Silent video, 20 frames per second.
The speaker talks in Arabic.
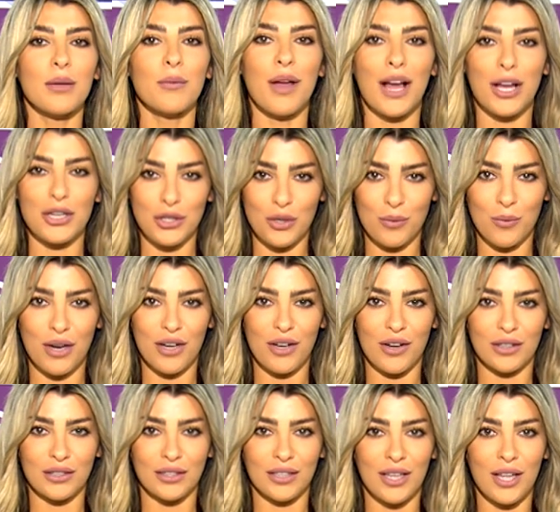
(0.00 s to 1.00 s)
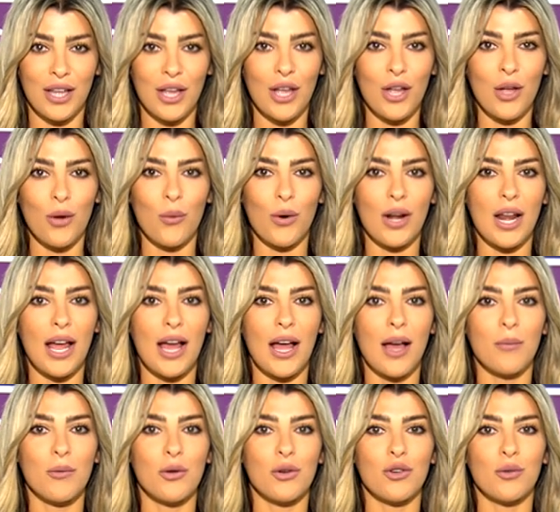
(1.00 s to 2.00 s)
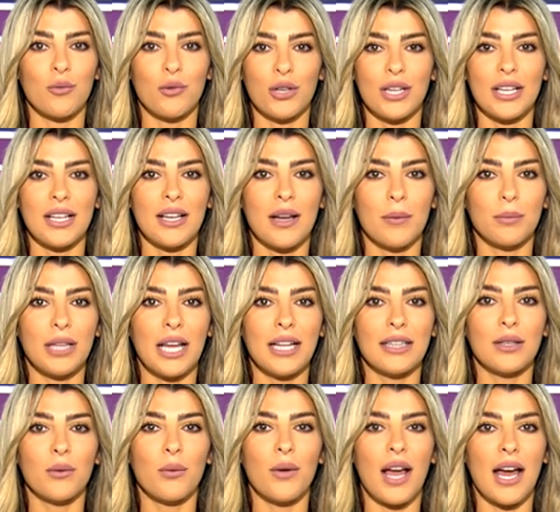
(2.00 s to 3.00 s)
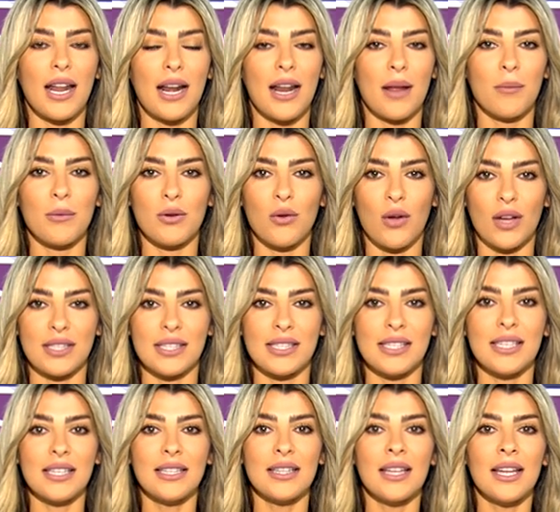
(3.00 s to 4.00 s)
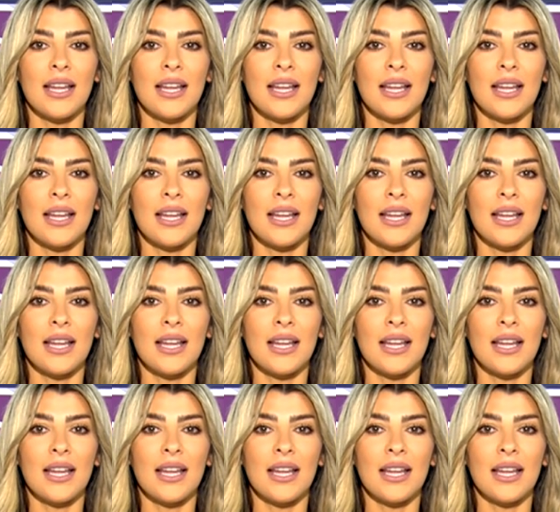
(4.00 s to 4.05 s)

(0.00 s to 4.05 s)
بعشر مرات والاهم انه مورينجا بتحتوي على الامينو اسيد